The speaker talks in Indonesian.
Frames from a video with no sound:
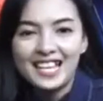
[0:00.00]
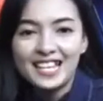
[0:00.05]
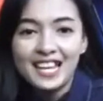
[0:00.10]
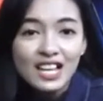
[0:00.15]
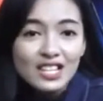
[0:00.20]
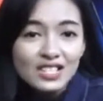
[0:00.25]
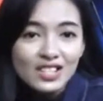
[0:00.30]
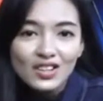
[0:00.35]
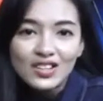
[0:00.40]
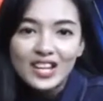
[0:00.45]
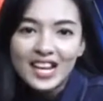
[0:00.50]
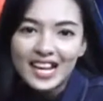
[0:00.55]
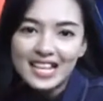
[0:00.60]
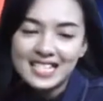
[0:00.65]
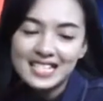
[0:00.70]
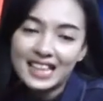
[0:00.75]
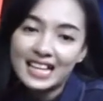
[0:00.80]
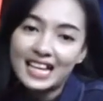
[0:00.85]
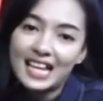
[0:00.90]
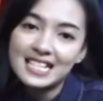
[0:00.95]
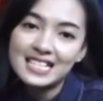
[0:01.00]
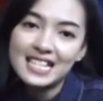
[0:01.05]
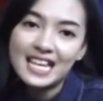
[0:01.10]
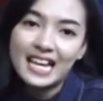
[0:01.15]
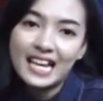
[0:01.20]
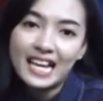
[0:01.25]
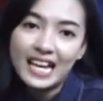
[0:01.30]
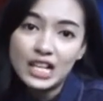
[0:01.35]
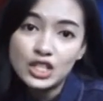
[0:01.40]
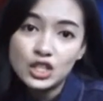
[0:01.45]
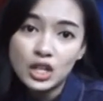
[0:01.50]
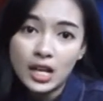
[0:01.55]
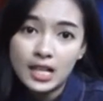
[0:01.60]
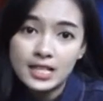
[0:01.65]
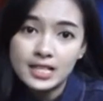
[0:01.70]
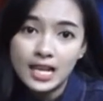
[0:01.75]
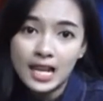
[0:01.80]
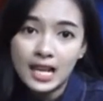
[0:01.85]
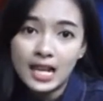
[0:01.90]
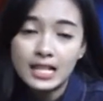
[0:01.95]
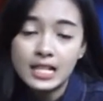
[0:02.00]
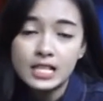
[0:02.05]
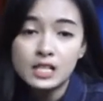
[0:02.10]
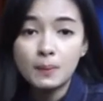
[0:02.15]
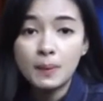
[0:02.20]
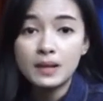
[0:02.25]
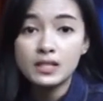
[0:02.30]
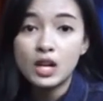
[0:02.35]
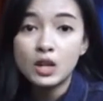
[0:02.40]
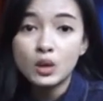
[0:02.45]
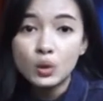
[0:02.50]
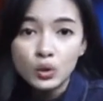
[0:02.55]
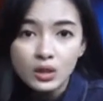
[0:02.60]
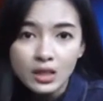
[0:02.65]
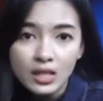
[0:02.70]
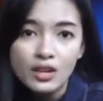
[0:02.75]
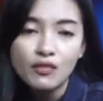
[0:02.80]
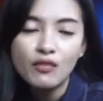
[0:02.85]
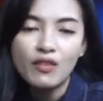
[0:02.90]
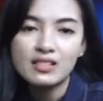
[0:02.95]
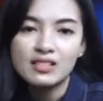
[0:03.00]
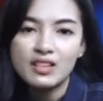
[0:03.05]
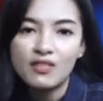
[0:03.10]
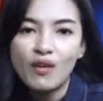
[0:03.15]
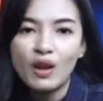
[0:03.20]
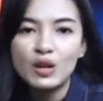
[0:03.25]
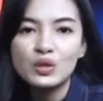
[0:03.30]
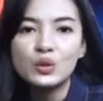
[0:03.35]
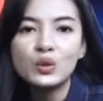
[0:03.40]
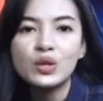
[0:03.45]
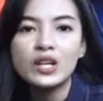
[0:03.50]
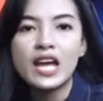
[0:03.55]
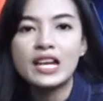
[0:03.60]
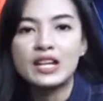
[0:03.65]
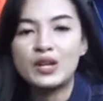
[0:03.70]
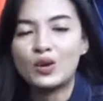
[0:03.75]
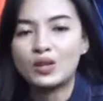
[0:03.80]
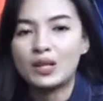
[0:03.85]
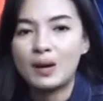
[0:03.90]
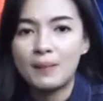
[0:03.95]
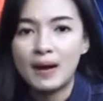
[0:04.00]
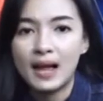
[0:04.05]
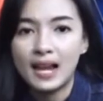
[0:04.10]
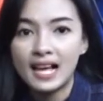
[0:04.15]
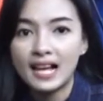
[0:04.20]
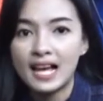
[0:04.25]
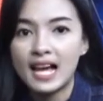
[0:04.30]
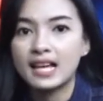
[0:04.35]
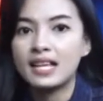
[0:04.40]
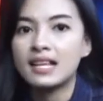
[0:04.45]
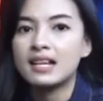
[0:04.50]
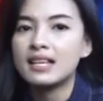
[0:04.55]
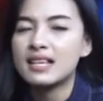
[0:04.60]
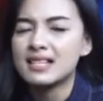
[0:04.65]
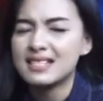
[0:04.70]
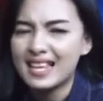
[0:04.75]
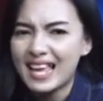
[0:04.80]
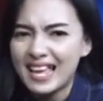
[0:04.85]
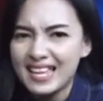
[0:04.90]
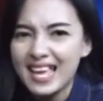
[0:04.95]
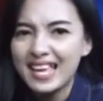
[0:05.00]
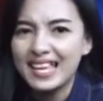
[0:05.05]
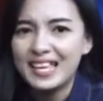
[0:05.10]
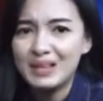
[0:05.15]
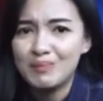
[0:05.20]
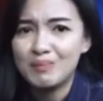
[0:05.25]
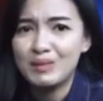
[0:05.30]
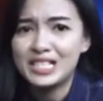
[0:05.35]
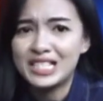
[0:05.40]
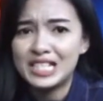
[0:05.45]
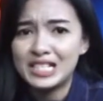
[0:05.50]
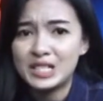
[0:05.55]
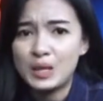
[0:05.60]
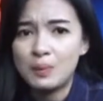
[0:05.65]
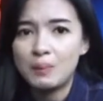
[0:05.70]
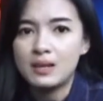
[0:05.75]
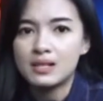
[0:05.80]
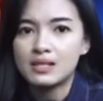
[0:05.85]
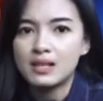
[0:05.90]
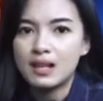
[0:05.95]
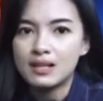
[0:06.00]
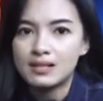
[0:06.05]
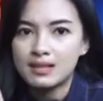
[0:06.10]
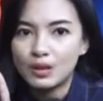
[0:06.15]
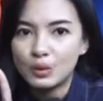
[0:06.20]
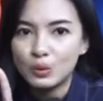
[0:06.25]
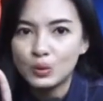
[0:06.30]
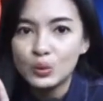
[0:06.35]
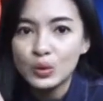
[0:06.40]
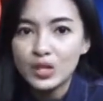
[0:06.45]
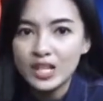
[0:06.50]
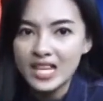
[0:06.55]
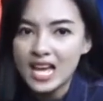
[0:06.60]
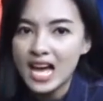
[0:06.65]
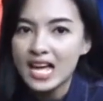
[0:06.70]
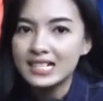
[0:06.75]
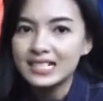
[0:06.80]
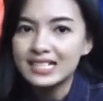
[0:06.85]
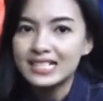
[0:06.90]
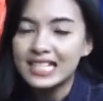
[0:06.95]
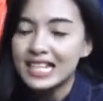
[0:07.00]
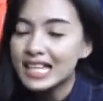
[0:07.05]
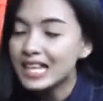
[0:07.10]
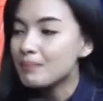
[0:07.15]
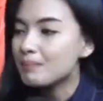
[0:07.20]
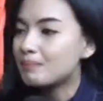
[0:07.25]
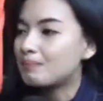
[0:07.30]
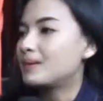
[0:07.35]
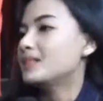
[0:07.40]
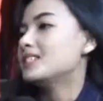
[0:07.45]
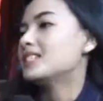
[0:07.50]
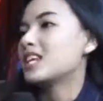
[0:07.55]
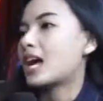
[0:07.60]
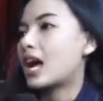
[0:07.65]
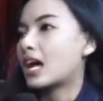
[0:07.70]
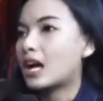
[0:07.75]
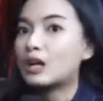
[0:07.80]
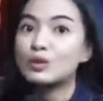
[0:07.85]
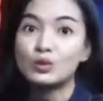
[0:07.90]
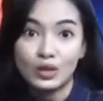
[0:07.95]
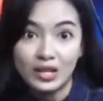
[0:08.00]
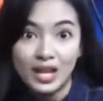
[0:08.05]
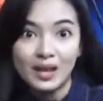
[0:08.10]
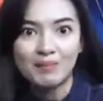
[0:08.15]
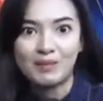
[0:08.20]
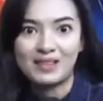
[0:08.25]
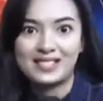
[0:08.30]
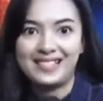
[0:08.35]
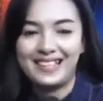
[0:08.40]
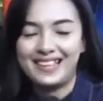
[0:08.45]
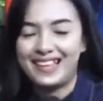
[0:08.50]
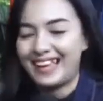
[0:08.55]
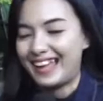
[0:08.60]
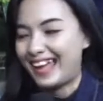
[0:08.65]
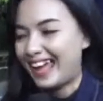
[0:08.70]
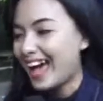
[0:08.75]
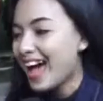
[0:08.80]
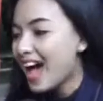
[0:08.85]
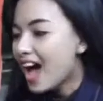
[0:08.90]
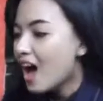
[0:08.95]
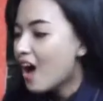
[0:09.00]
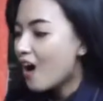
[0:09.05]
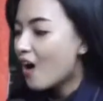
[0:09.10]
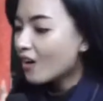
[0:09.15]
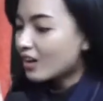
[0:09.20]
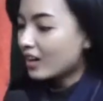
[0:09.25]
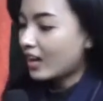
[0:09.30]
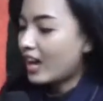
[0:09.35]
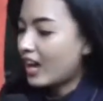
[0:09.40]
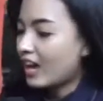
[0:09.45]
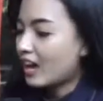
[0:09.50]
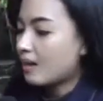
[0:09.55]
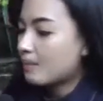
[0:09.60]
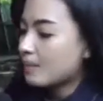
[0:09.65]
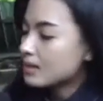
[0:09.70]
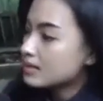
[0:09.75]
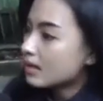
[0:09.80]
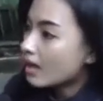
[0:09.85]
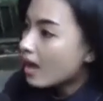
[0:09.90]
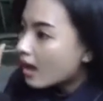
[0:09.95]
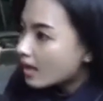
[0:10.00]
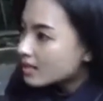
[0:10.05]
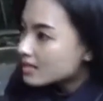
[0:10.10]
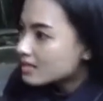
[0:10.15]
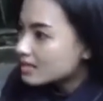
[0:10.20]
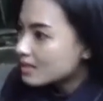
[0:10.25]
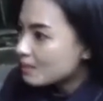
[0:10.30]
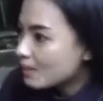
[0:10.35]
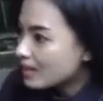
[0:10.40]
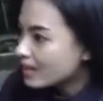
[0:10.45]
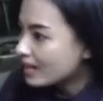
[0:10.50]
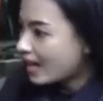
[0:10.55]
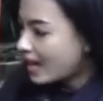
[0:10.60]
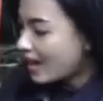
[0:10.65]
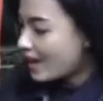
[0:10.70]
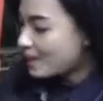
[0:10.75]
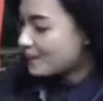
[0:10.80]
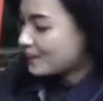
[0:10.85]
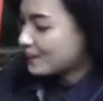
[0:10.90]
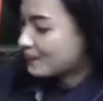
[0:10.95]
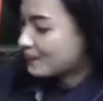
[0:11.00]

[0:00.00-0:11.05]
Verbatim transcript: Nah saudara setelah saya jalan-jalan di sepanjang rute Festival Durian di Kota Malang Akhirnya saya ingin mencicipi salah satu durian di pedagang durian pastinya ya Oke mas saya akan cicipi ini ya